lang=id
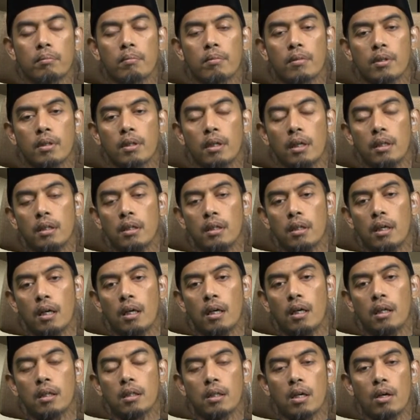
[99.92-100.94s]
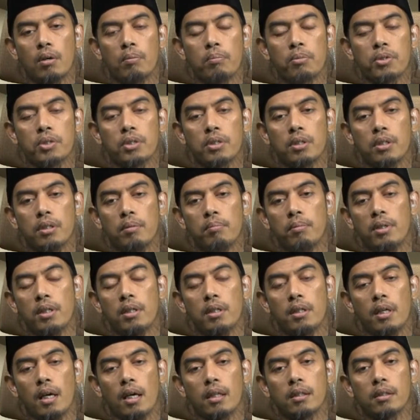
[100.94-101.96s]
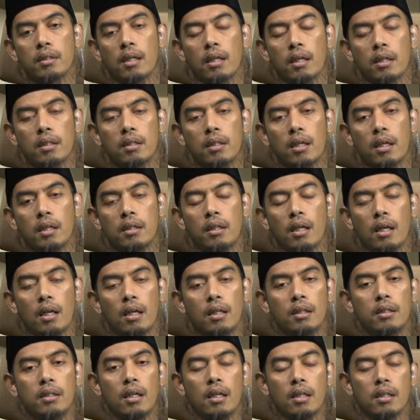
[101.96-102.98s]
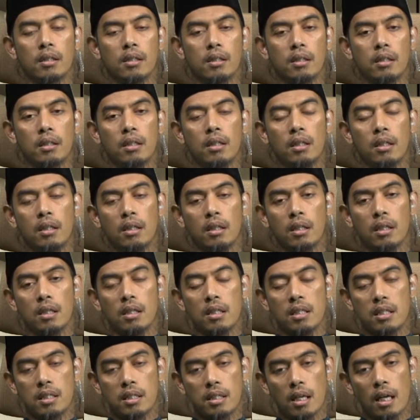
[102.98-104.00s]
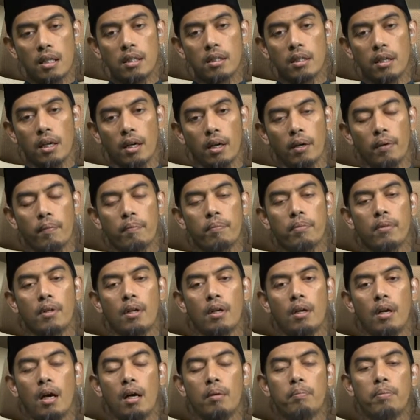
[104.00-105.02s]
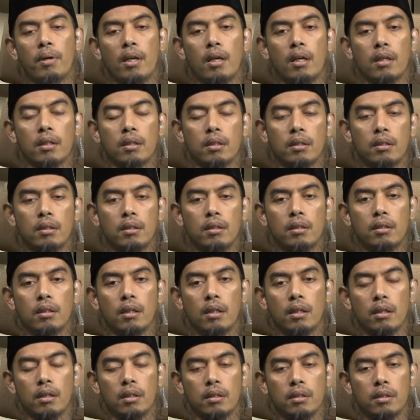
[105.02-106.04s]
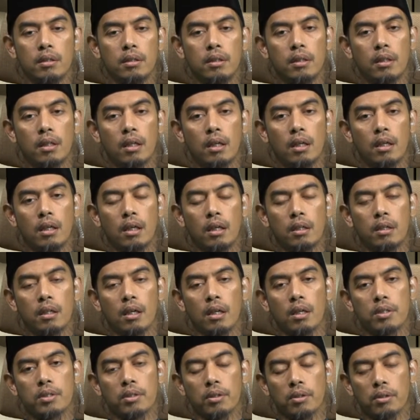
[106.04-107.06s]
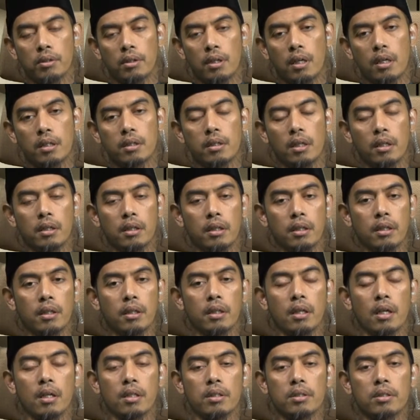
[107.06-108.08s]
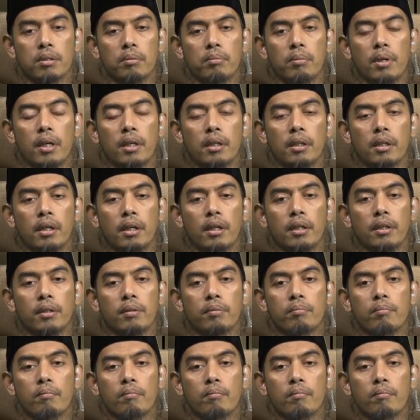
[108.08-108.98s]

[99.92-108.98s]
keindahan kaum muslimin di antaranya adalah dari lisannya. Apalagi uh, dia adalah seorang yang dikenal sebagai